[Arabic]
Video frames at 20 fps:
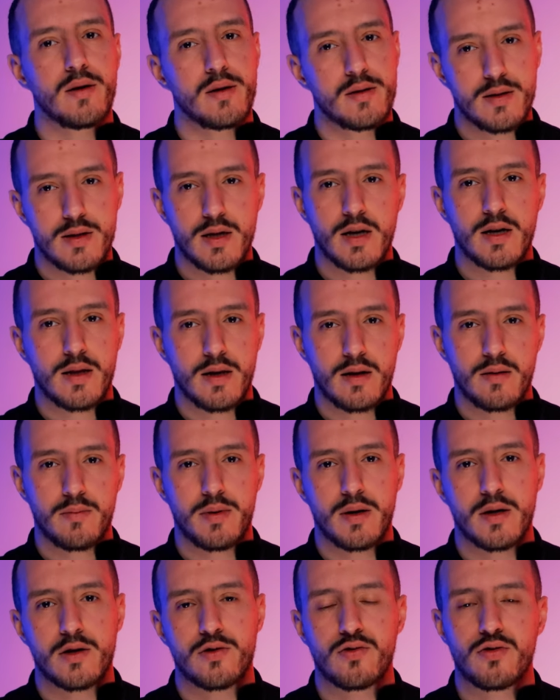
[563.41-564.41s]
سيرتان
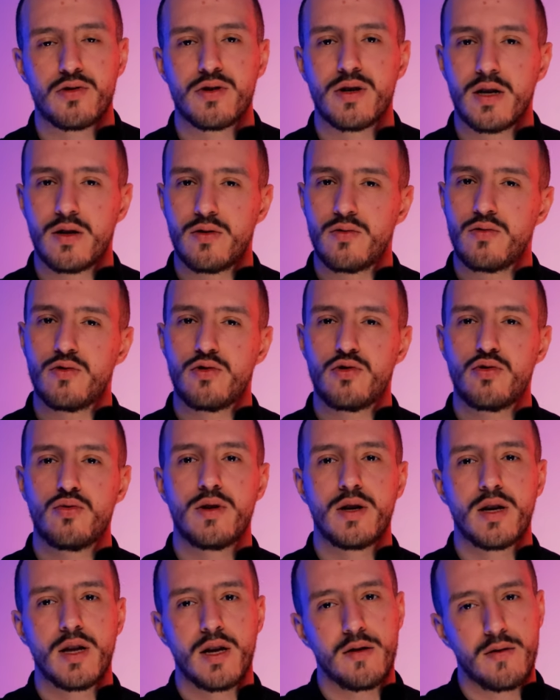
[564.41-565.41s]
بيرسون انو يجو
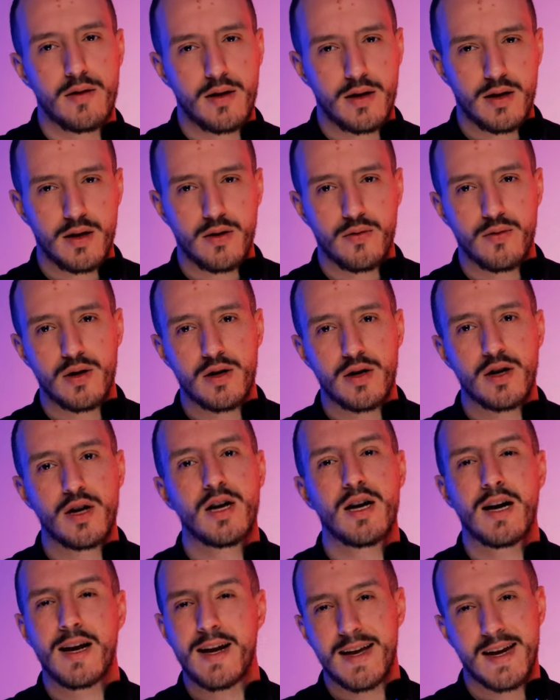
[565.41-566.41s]
يكريتيكيوك
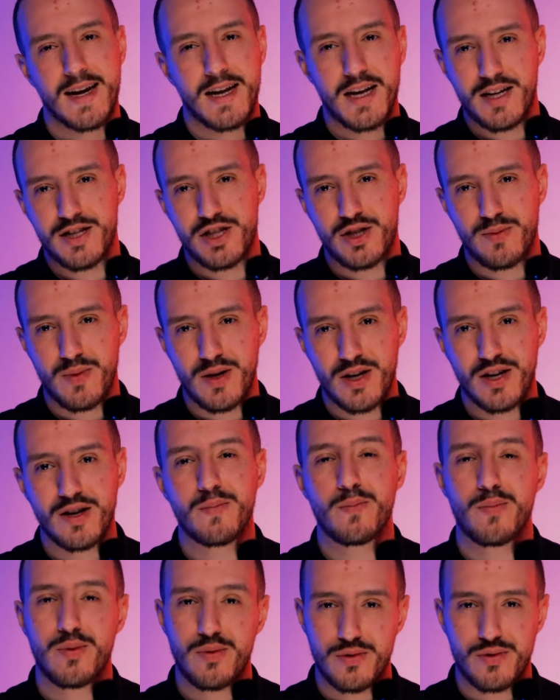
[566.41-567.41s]
راهي رايحه تجيب لك
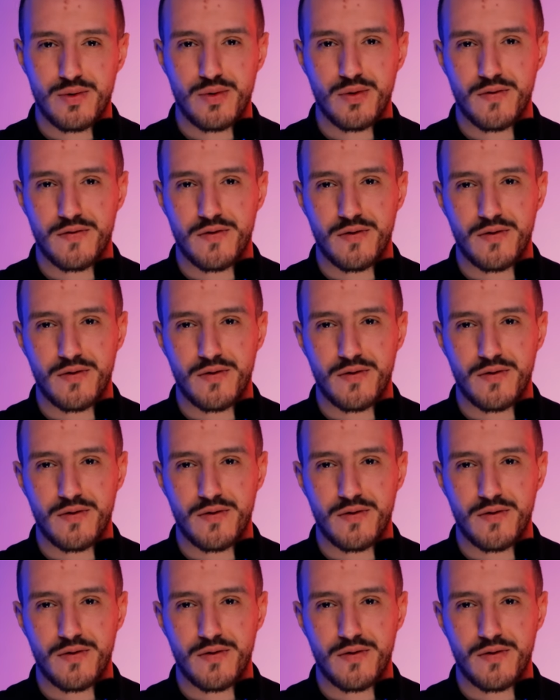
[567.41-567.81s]
بلوس دو